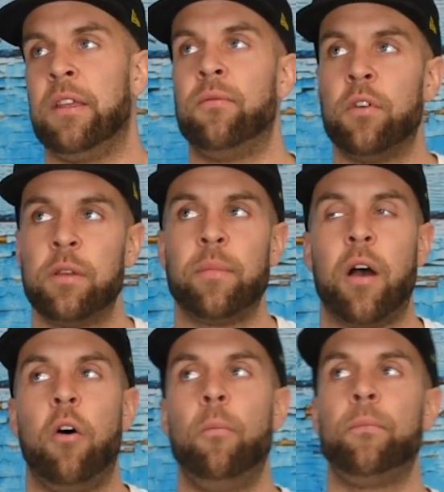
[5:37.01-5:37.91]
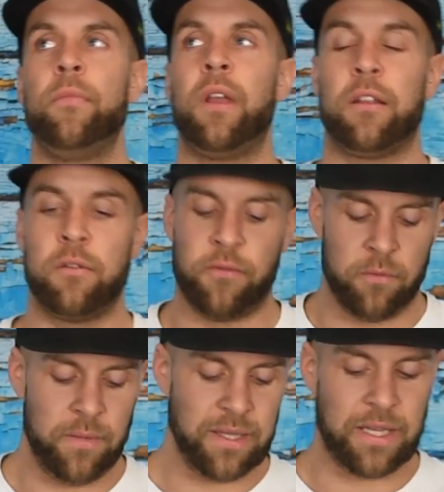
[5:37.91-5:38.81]
Ich würde behaupten, also
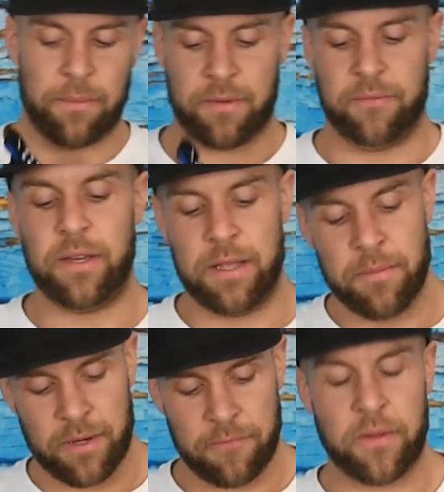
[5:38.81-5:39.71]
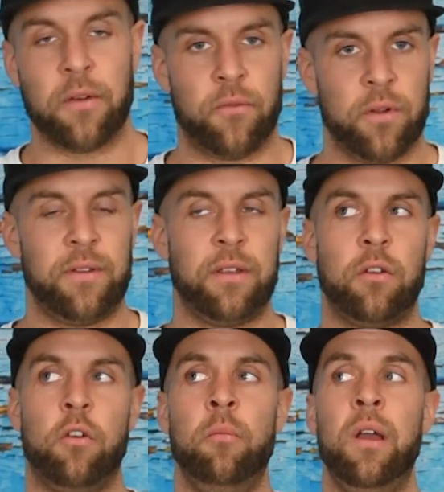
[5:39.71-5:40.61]
für mich, ich habe es wie immer eine 44
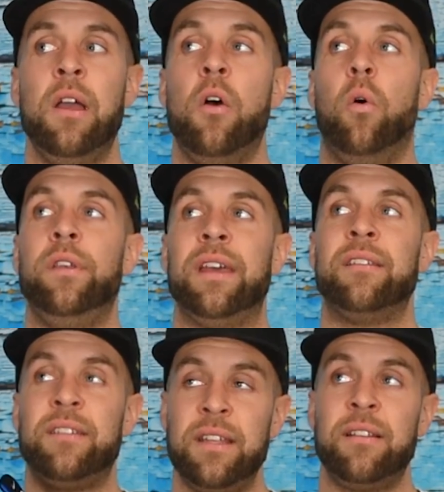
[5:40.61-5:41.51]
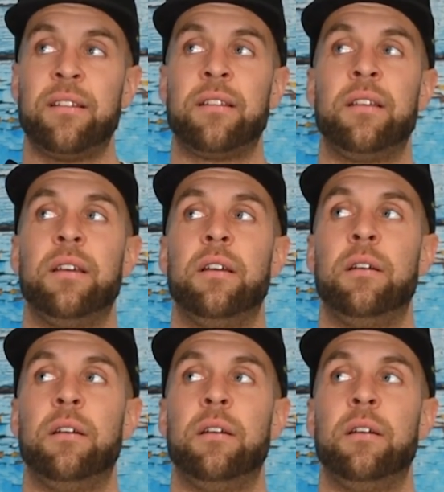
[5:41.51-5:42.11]
genommen und der sitzt